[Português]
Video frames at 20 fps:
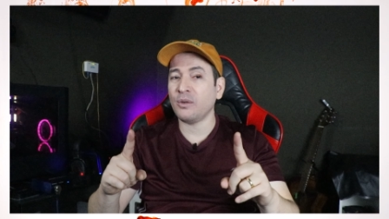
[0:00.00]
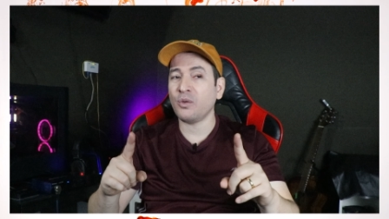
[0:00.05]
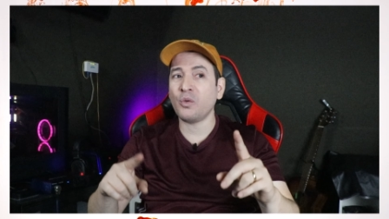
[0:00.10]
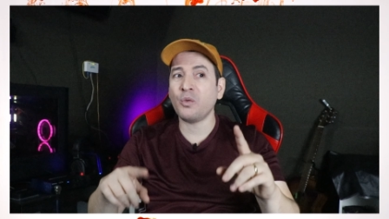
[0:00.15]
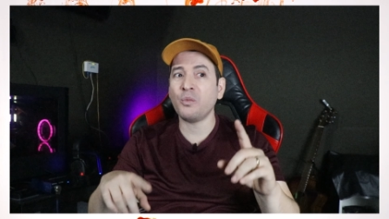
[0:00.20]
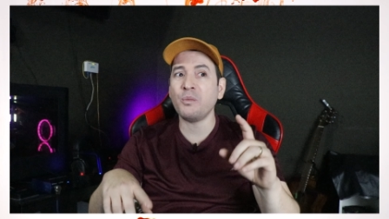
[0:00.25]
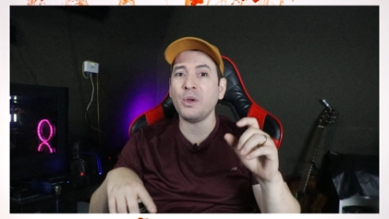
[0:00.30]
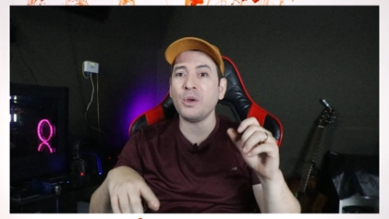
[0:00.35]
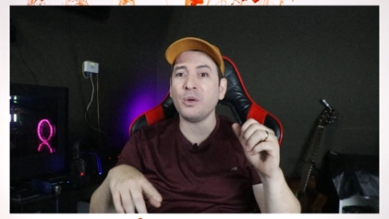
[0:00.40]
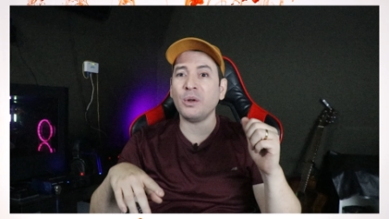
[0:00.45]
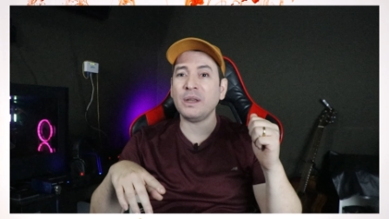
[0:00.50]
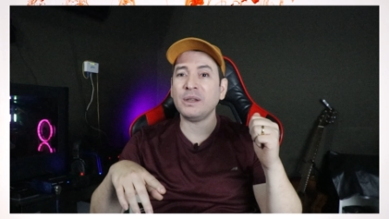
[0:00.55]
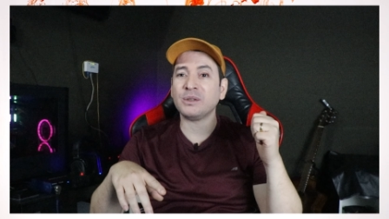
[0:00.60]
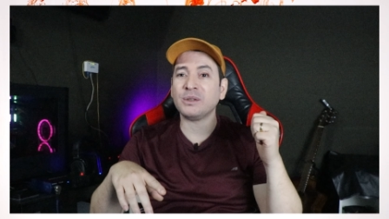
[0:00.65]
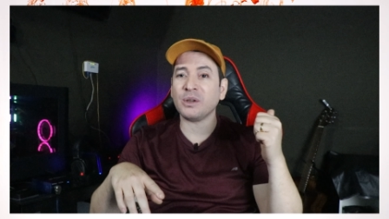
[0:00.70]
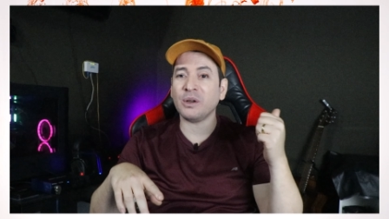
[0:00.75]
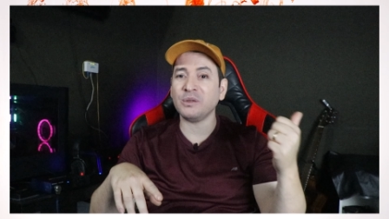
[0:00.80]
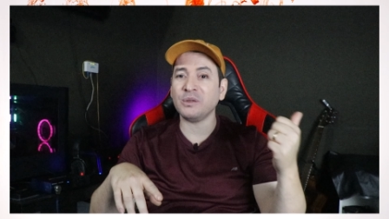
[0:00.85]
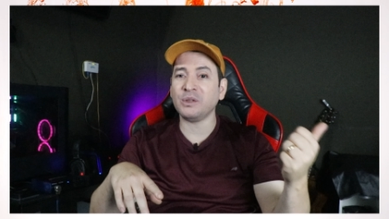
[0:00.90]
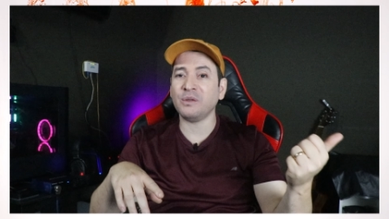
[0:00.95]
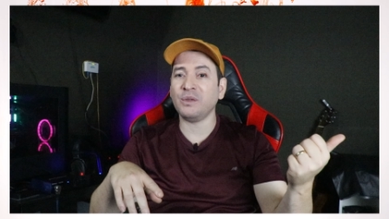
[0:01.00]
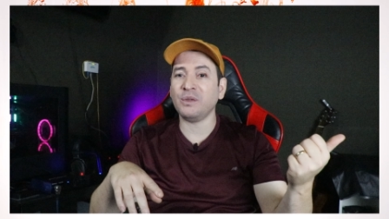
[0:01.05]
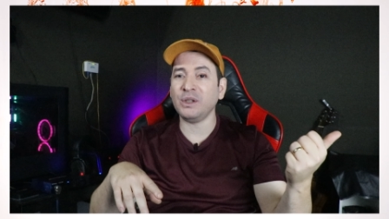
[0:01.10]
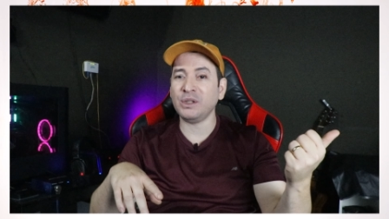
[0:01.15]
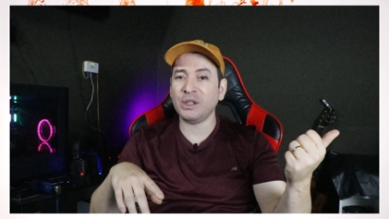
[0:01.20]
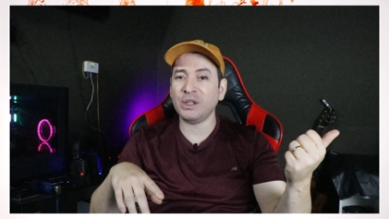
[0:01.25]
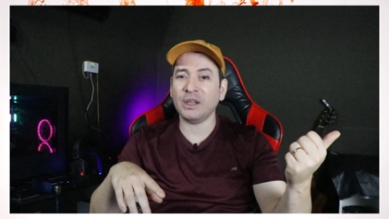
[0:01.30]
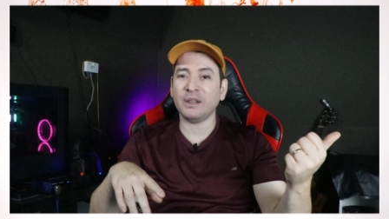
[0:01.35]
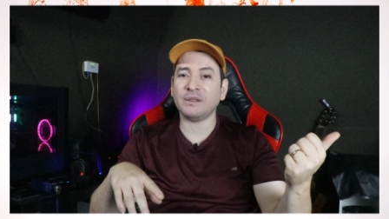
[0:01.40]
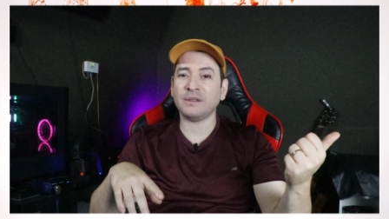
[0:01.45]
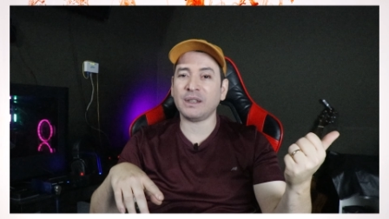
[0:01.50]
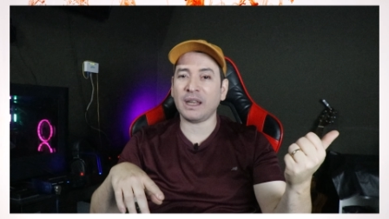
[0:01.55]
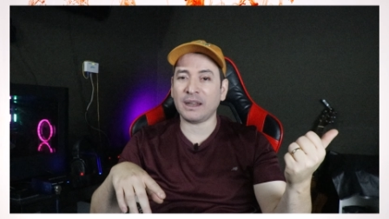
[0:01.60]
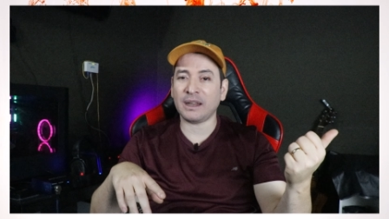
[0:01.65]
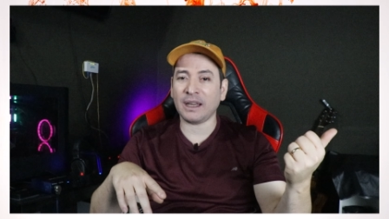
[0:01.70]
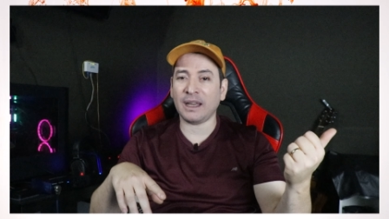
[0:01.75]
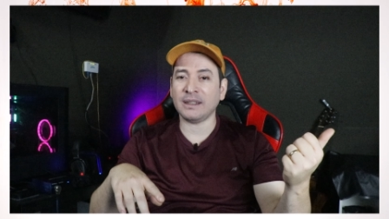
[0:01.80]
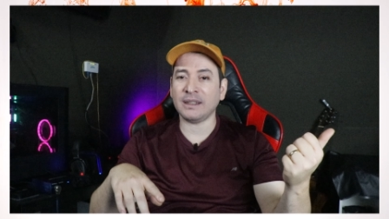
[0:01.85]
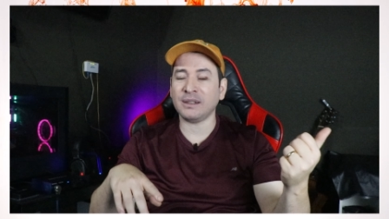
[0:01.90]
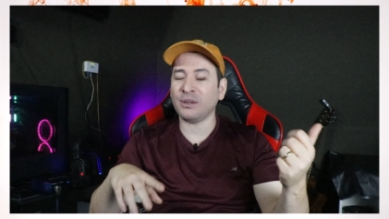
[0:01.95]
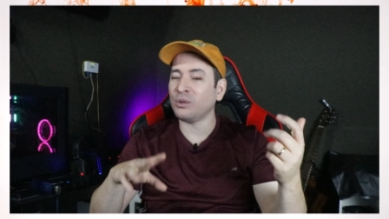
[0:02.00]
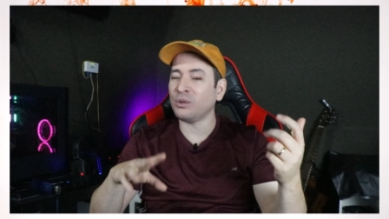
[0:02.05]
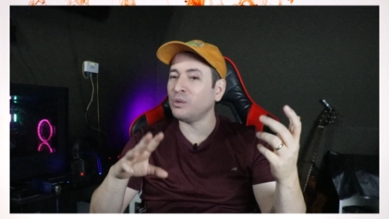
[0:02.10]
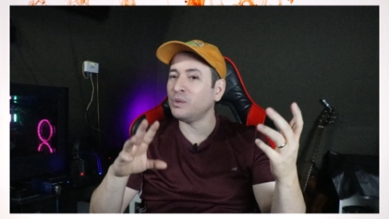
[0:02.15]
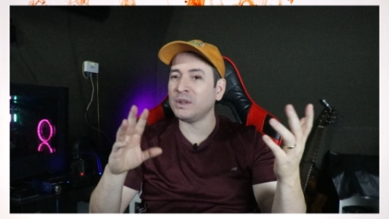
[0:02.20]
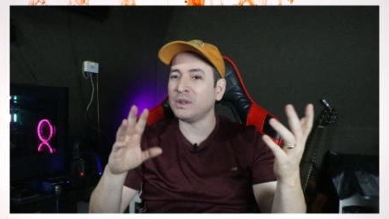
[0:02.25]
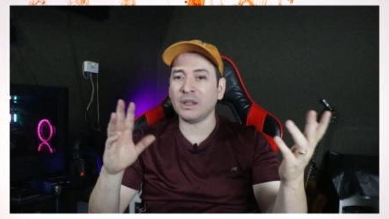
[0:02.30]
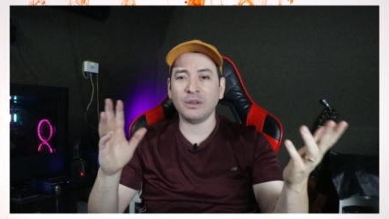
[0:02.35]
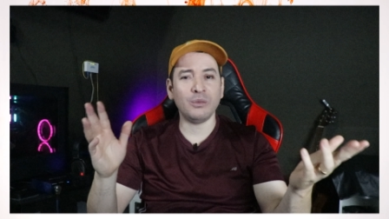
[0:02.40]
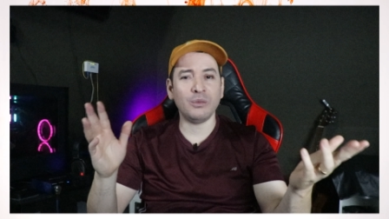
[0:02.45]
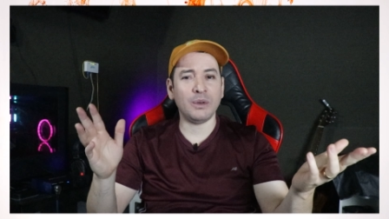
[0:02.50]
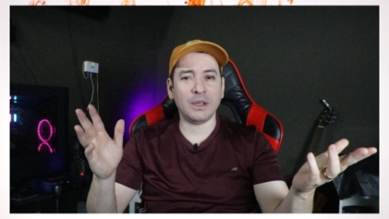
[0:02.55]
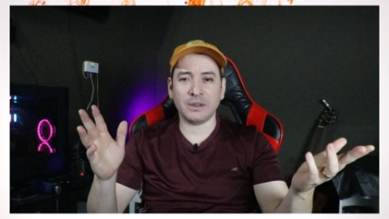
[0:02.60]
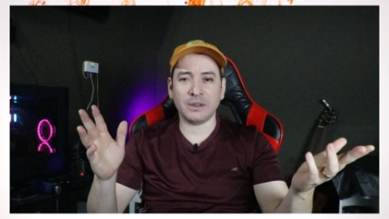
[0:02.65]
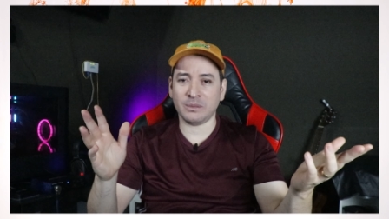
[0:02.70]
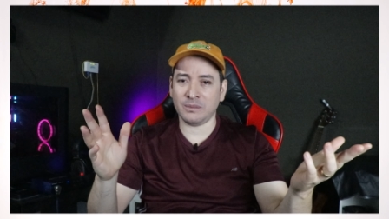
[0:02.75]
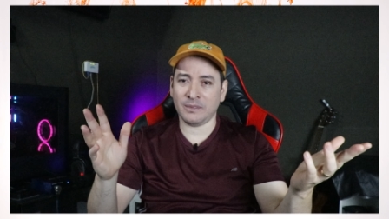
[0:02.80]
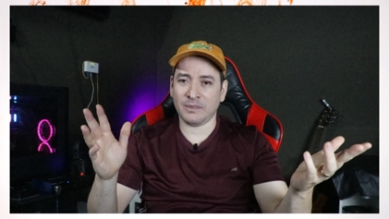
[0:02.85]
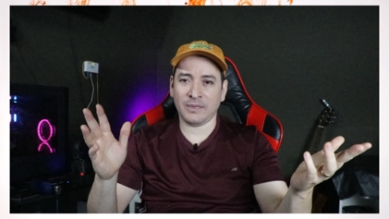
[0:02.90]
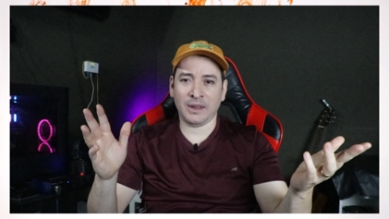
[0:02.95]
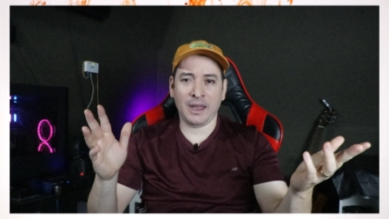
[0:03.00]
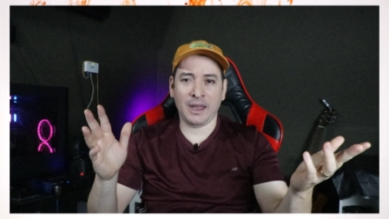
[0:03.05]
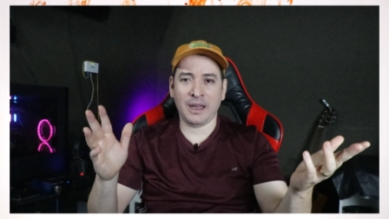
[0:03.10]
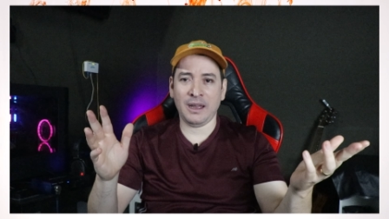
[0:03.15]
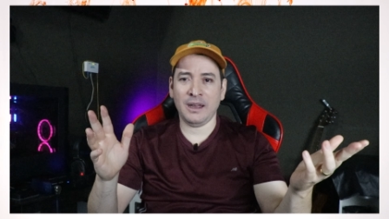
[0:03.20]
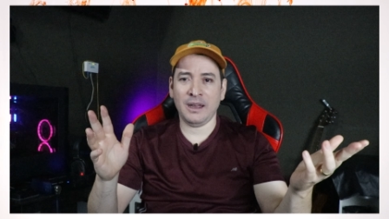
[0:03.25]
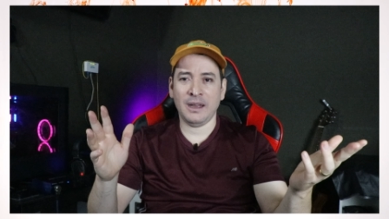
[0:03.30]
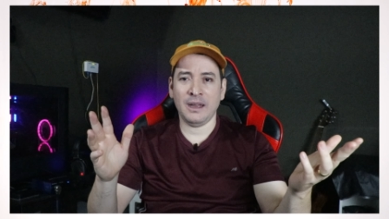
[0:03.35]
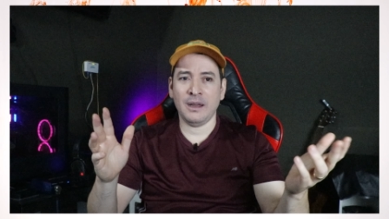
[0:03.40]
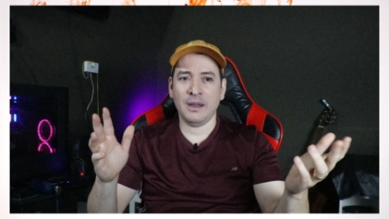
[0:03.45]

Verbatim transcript: o meu lençol de 20 anos atrás. Eu tô usando o mesmo, tá?